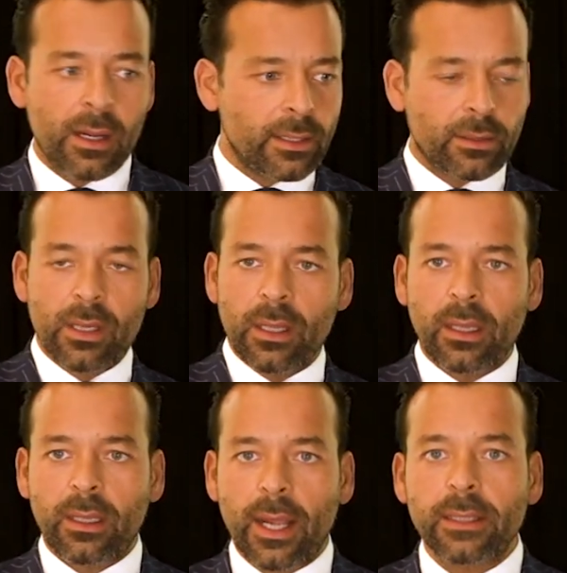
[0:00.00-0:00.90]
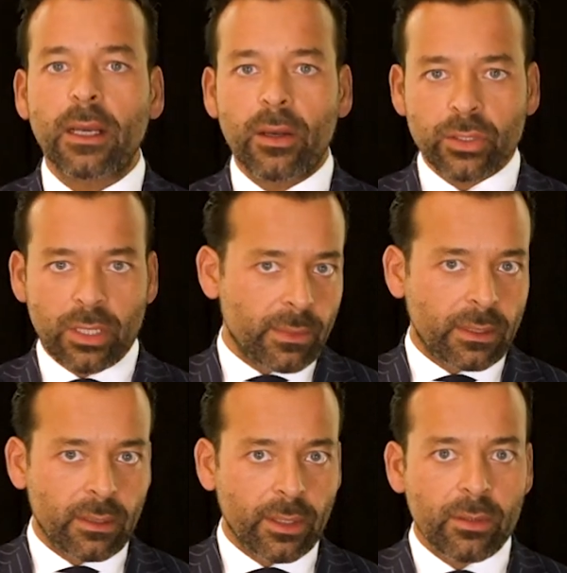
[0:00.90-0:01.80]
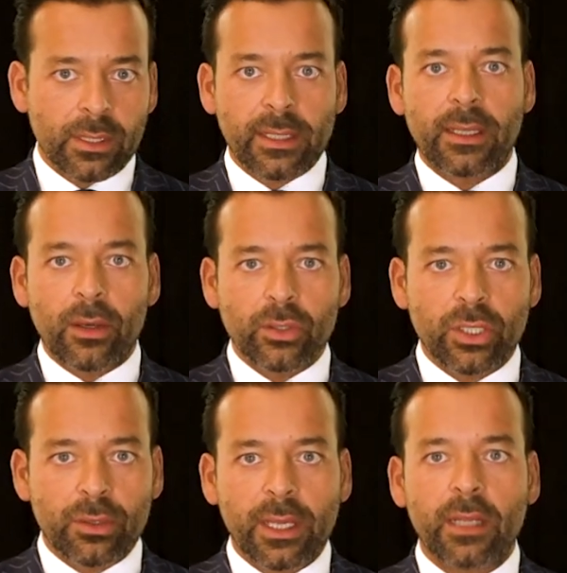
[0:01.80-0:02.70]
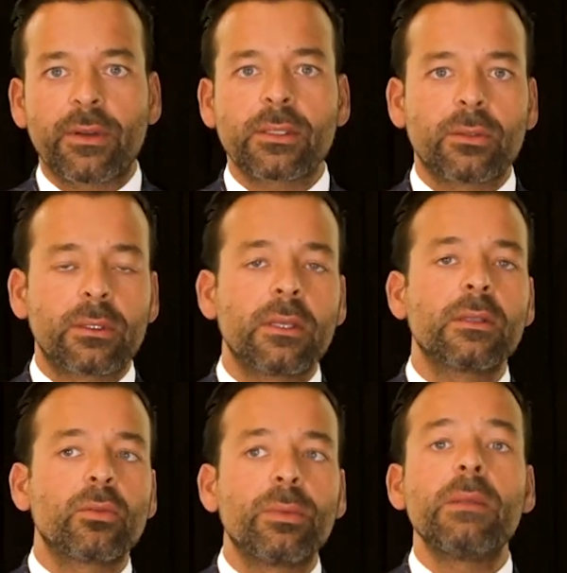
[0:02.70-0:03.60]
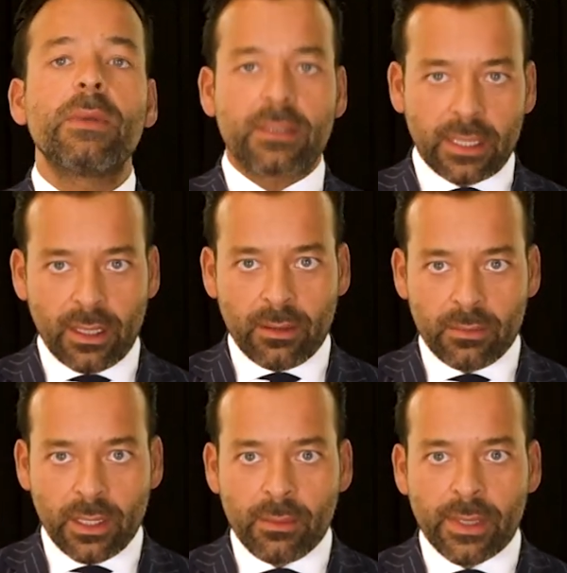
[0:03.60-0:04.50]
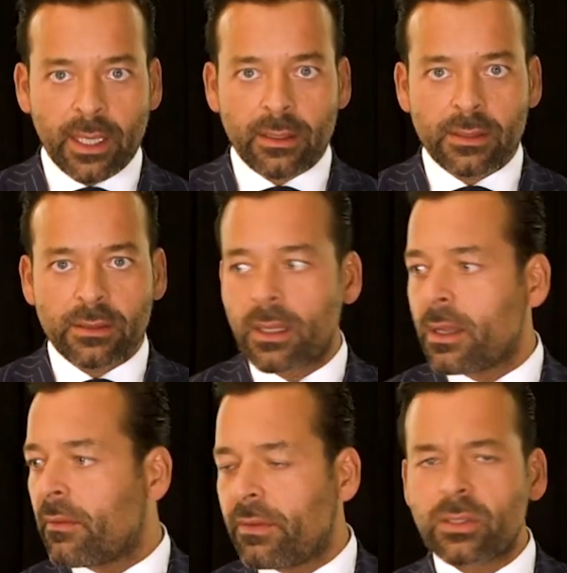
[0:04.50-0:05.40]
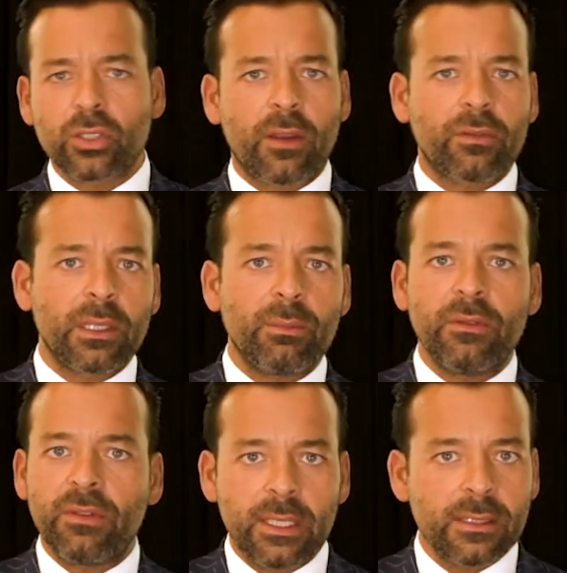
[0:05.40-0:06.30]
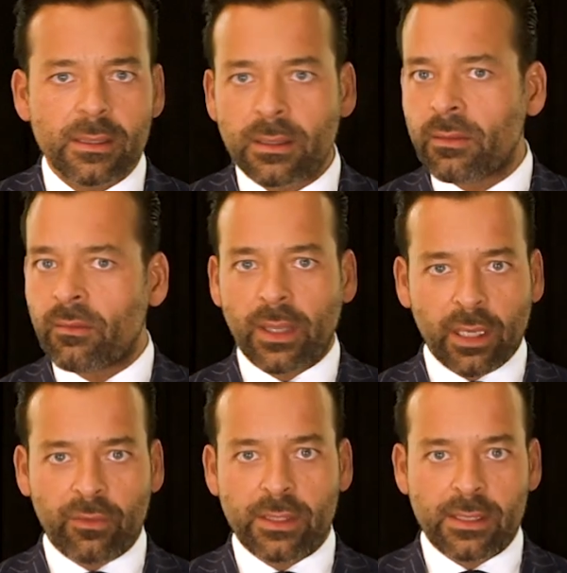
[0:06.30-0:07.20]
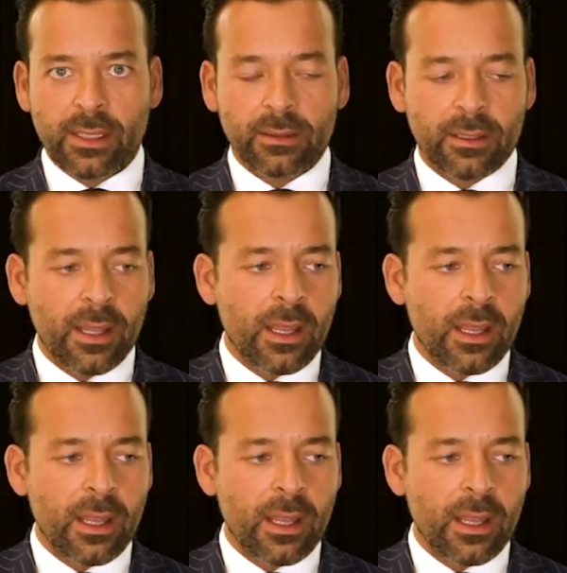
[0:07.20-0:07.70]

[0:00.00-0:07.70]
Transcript: Also ich halte aus, ich habe eine Theorie und ich halte Ausschau nach etwas und so bin ich mir sicher. Ja, man kennt das wissenschaftlich bewiesen, verifiziert.